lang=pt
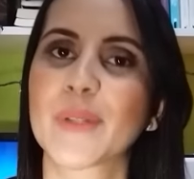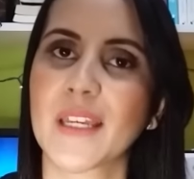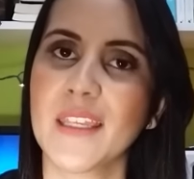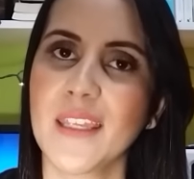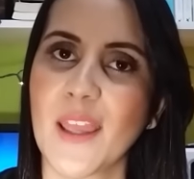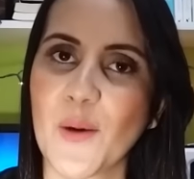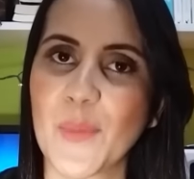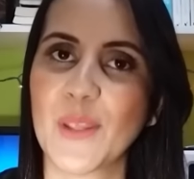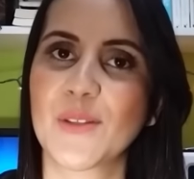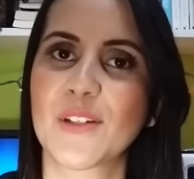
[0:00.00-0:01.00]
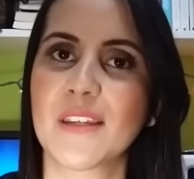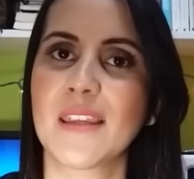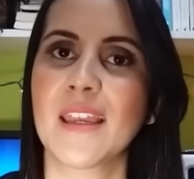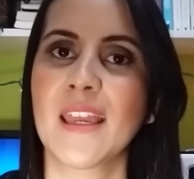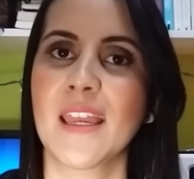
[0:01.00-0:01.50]
pra ir
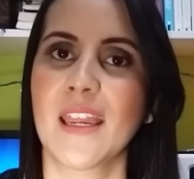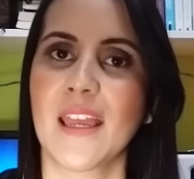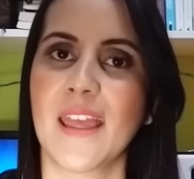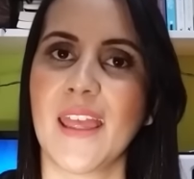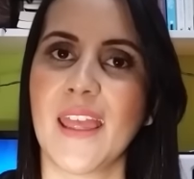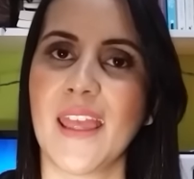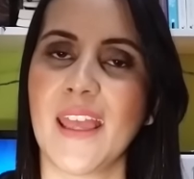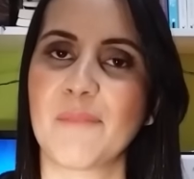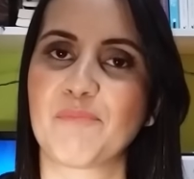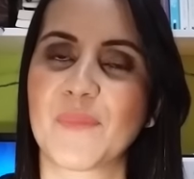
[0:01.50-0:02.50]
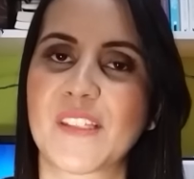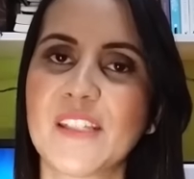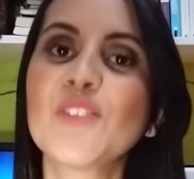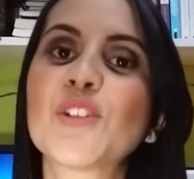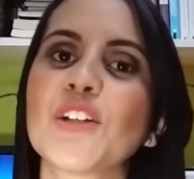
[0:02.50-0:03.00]
realmente é,
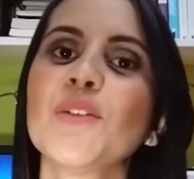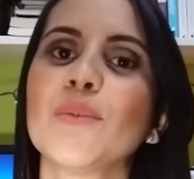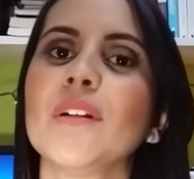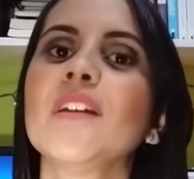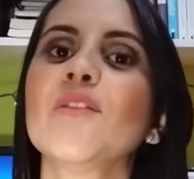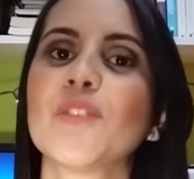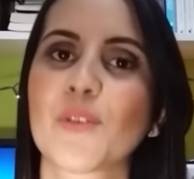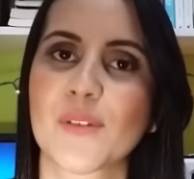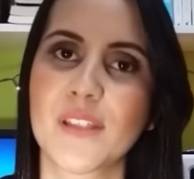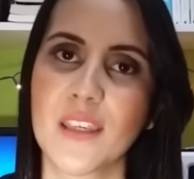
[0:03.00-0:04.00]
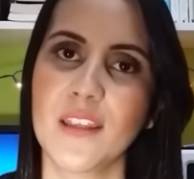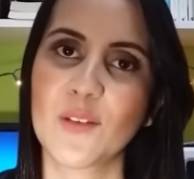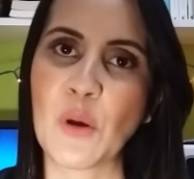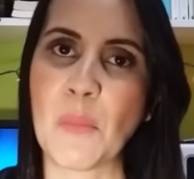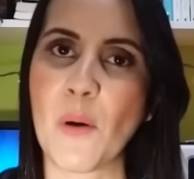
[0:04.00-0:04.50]
sentindo o livro e conseguir
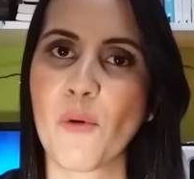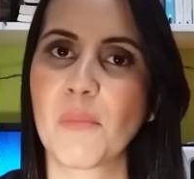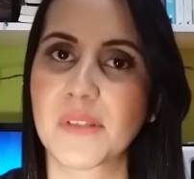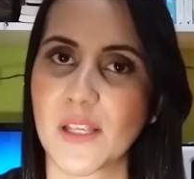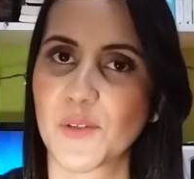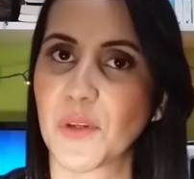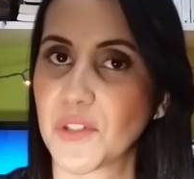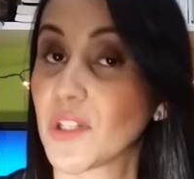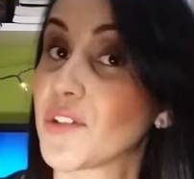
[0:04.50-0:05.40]
tomar algumas ações